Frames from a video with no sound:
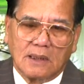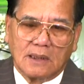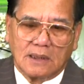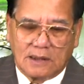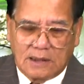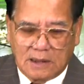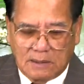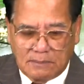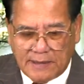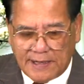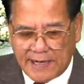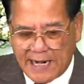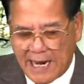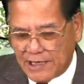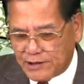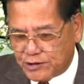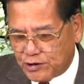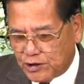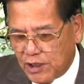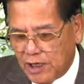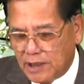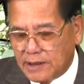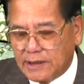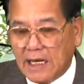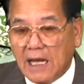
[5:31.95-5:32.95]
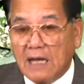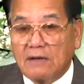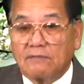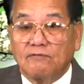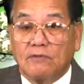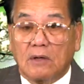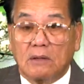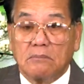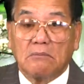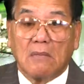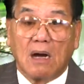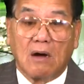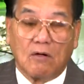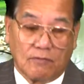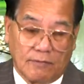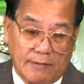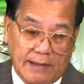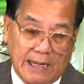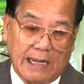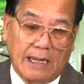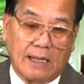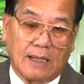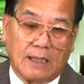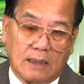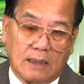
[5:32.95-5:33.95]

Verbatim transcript: nhưng mà đài CNN vẫn bảo vệ.